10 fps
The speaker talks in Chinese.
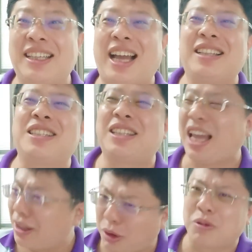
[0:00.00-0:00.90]
他
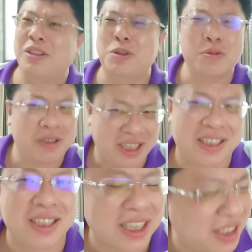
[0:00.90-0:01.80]
他懂中国历
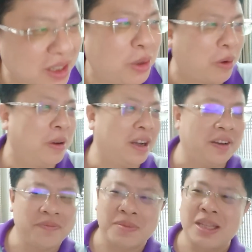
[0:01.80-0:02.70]
史，他真懂啊，